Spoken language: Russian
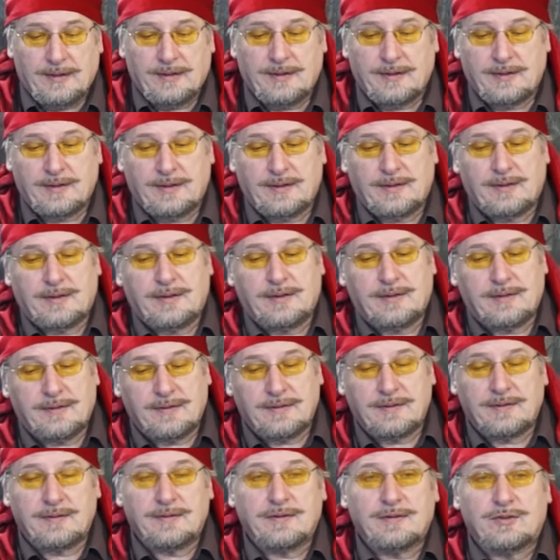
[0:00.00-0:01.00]

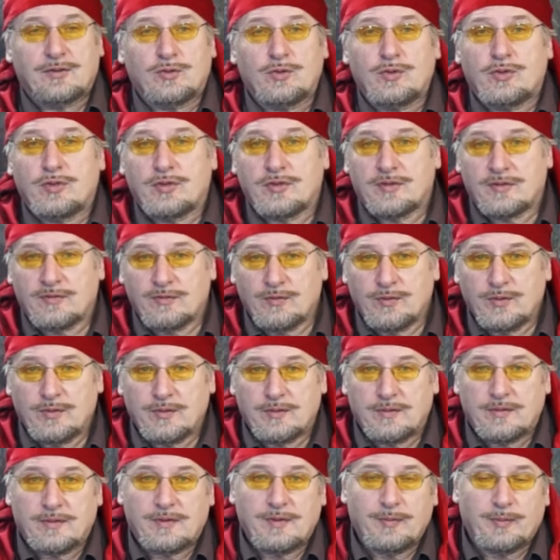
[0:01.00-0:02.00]
э,
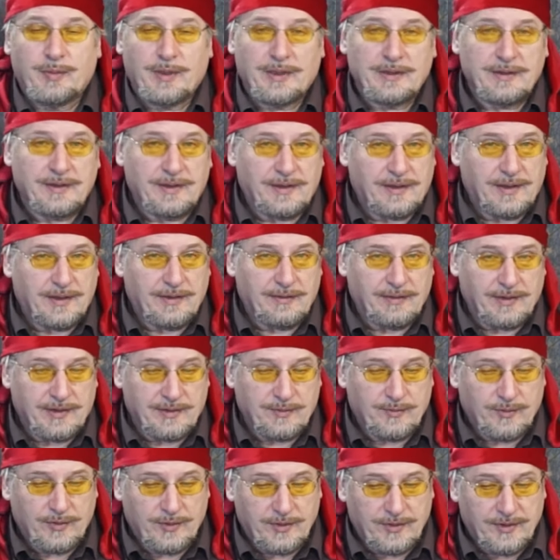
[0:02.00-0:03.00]
существуют дополнительные
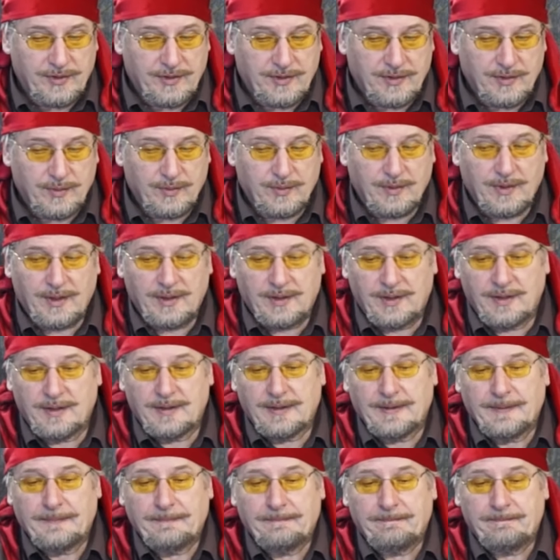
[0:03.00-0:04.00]
возможности у
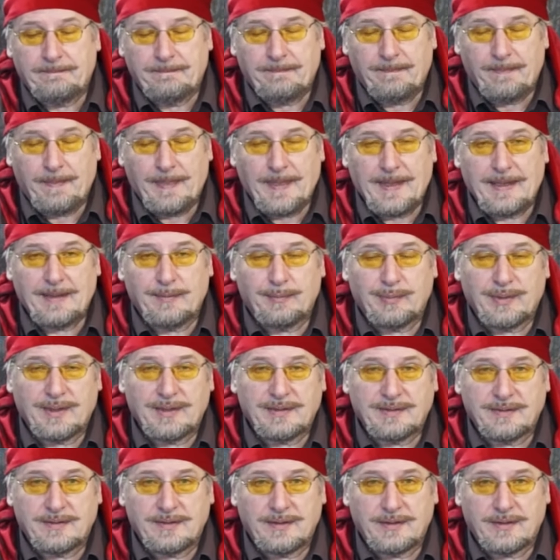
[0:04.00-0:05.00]
таких э,
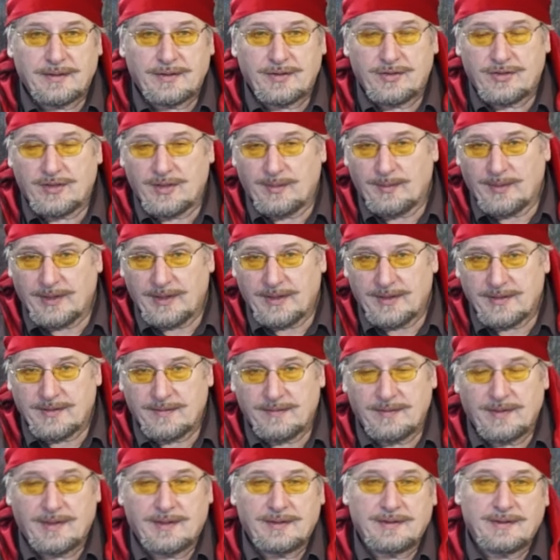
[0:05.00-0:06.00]
пластинок. С чем они
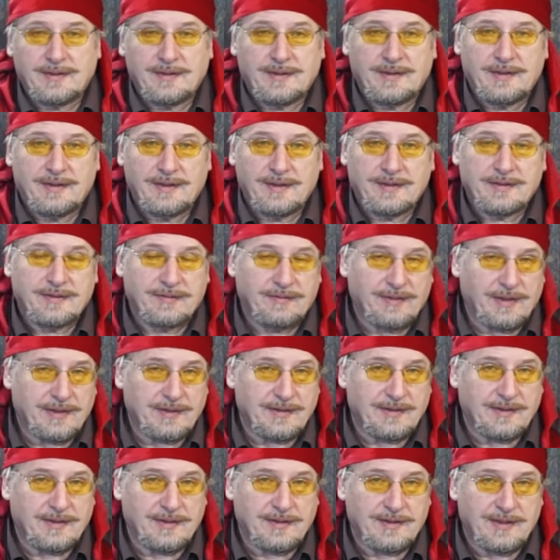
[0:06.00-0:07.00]
связаны? Дело
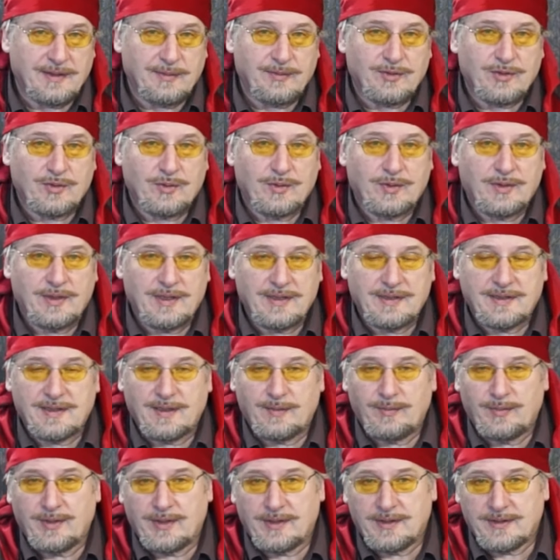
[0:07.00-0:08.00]
связано с тем, что
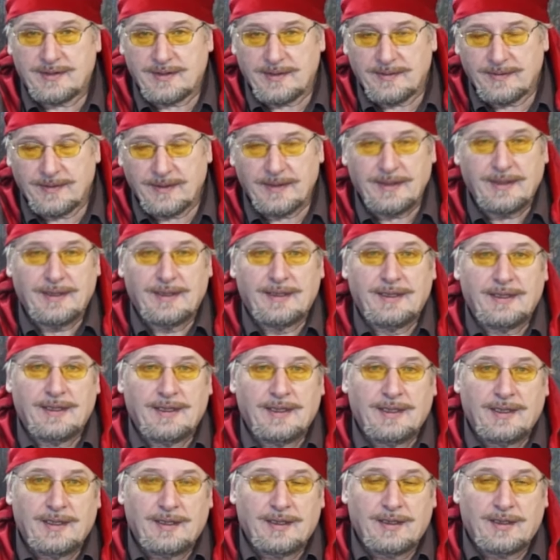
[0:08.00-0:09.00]
есть объективы,
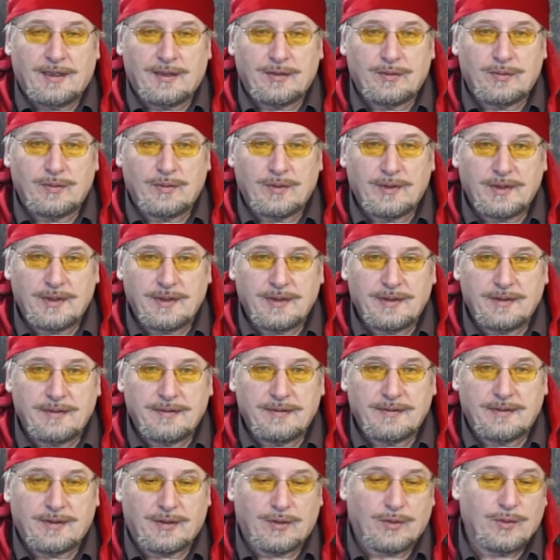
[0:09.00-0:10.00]

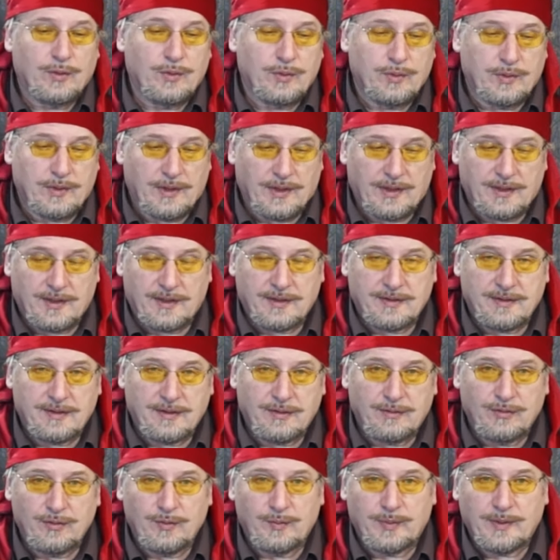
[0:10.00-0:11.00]
которые кроют как раз
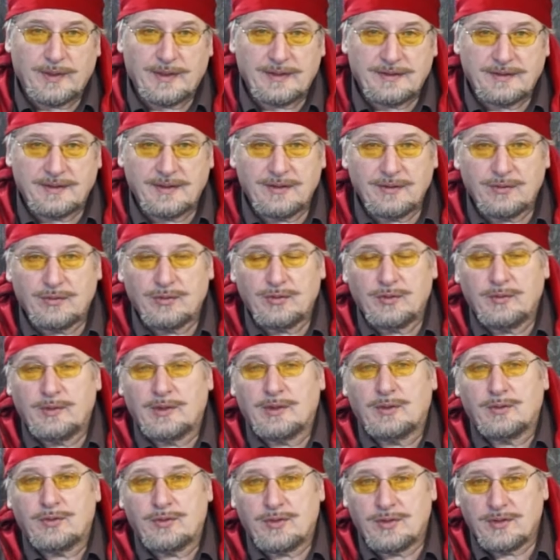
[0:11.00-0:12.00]
такую пластинку, но
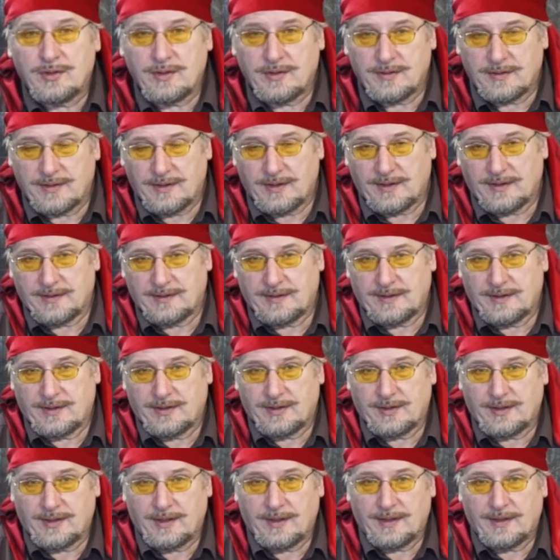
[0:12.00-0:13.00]
имеют очень низкое
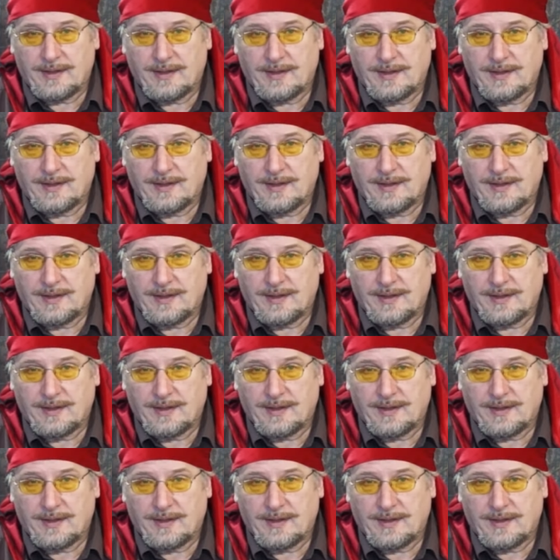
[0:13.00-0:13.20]
разрешение.